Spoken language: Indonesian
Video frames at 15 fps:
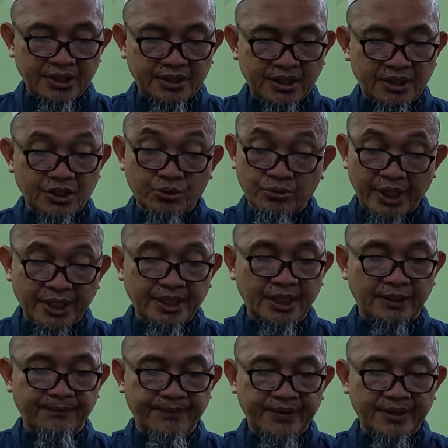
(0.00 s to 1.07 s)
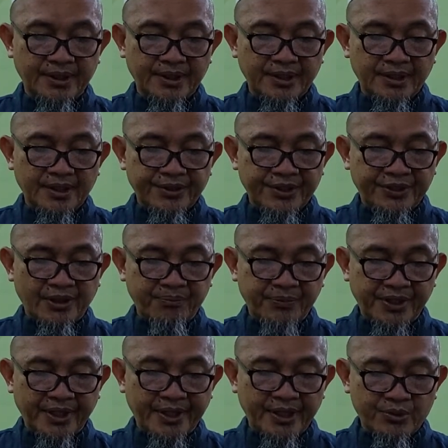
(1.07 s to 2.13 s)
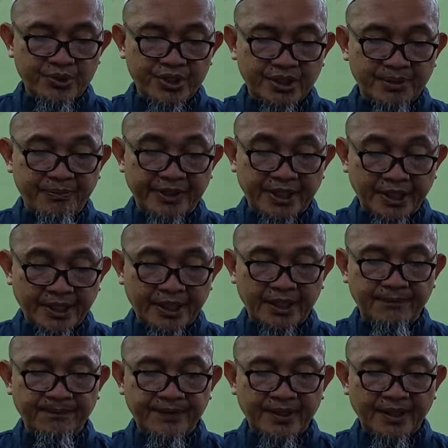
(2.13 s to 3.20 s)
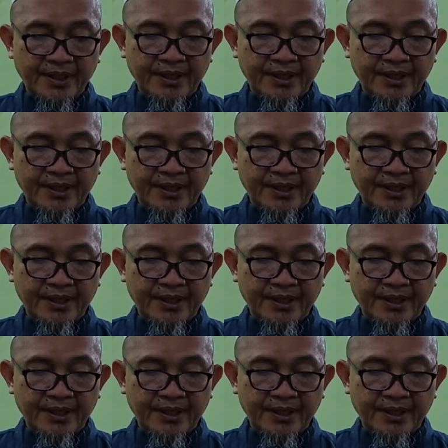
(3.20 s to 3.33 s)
kita ditunaikan, tetapi yang harus kita pikirkan